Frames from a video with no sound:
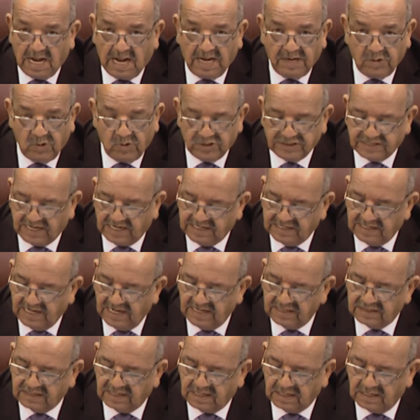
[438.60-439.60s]
أيها
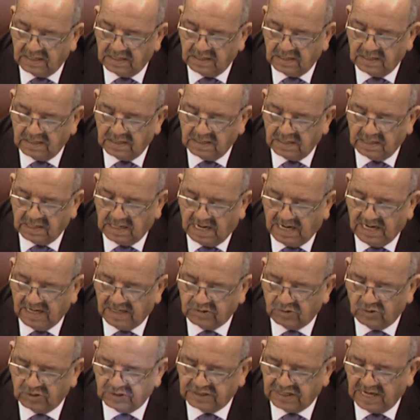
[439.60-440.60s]
السيدات
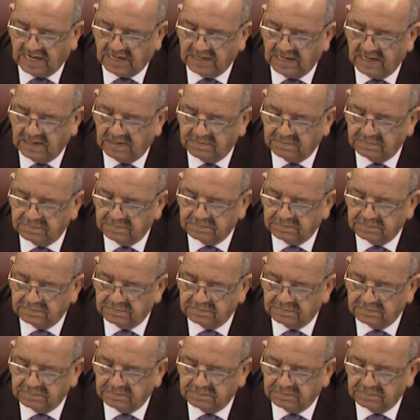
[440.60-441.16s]
أيها السادة